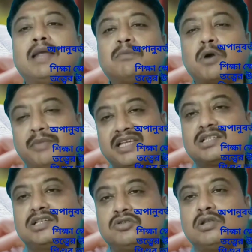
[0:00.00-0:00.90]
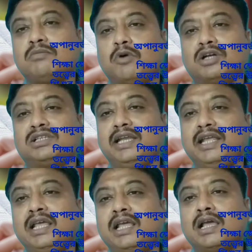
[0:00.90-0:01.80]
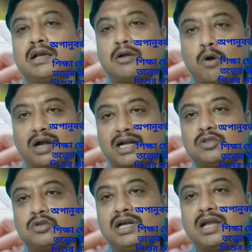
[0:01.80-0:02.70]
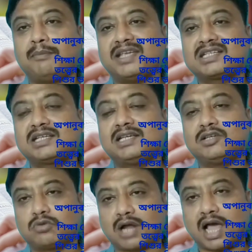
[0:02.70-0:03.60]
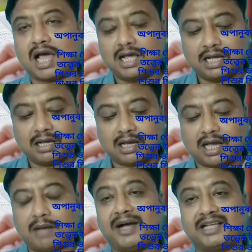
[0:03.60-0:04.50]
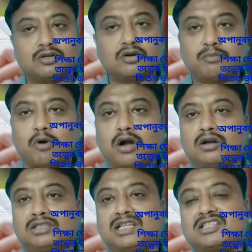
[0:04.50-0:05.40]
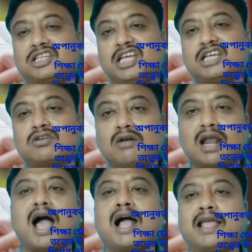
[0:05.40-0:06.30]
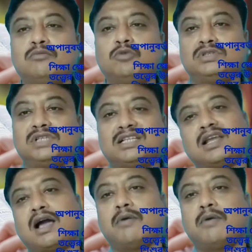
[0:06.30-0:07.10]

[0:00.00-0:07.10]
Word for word: এরপর বেশ কিছুদিন পর তিনি ঘন্টার ধ্বনিটা বেশ কিছুটা বাজানোর পর অর্থাৎ শেষ হওয়ার আগের মুহূর্তে তিনি